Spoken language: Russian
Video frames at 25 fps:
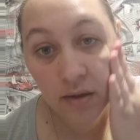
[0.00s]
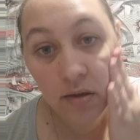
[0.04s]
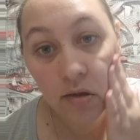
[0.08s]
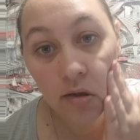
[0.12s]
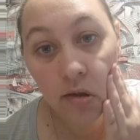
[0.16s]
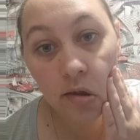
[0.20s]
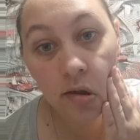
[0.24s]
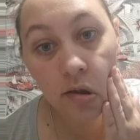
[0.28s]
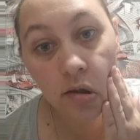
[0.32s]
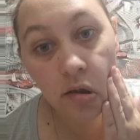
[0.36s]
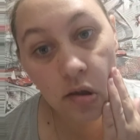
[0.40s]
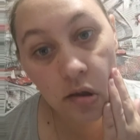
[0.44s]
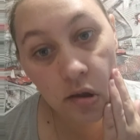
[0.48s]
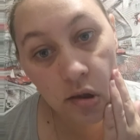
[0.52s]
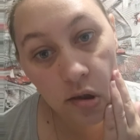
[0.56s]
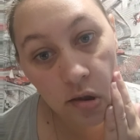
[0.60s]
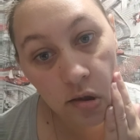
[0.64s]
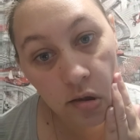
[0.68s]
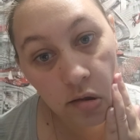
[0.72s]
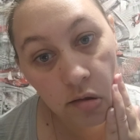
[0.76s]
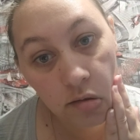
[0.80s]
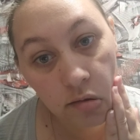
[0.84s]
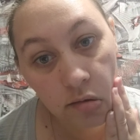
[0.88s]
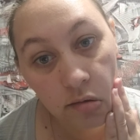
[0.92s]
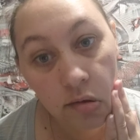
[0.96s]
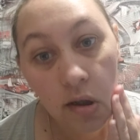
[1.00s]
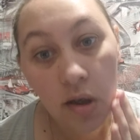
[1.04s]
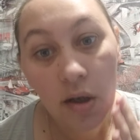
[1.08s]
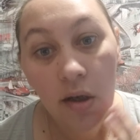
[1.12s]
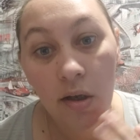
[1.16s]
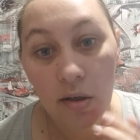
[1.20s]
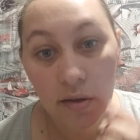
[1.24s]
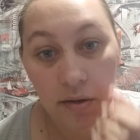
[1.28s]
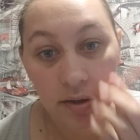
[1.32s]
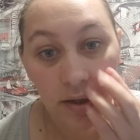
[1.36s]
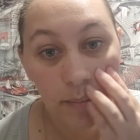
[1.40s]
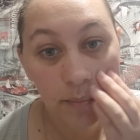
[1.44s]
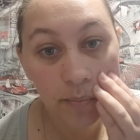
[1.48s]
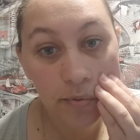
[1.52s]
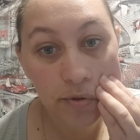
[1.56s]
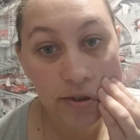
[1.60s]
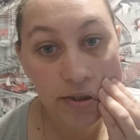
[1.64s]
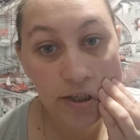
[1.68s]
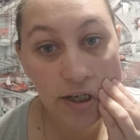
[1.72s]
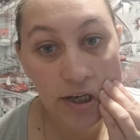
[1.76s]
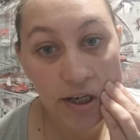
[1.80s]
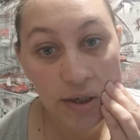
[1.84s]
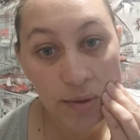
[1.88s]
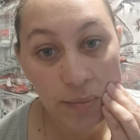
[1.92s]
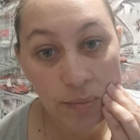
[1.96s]
Не снизу, не
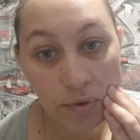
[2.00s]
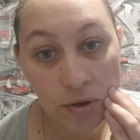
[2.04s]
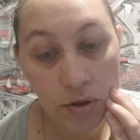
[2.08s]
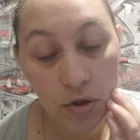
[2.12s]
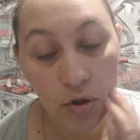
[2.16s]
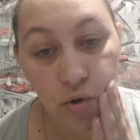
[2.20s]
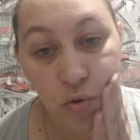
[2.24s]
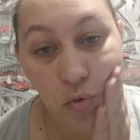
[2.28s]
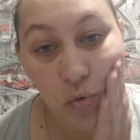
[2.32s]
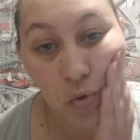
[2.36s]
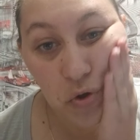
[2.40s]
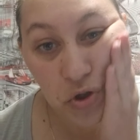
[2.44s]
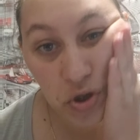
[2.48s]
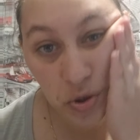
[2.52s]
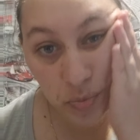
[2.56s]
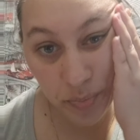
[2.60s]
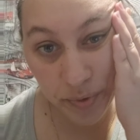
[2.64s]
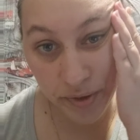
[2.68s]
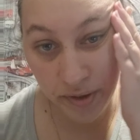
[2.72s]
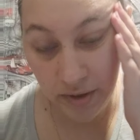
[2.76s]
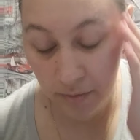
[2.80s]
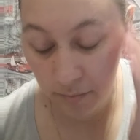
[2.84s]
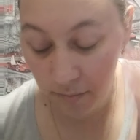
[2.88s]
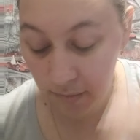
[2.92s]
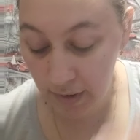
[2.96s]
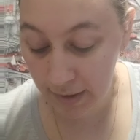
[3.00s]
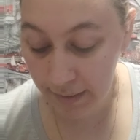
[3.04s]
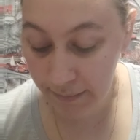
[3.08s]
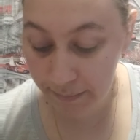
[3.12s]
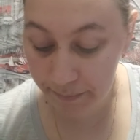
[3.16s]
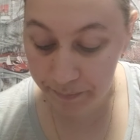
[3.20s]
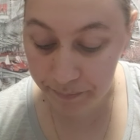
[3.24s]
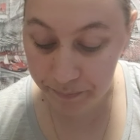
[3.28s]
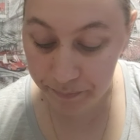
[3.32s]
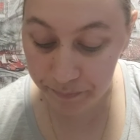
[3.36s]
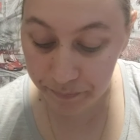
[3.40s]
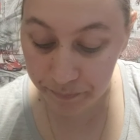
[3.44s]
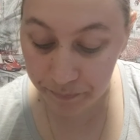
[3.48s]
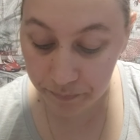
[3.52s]
опускаем нашу кожу, а поднимаем.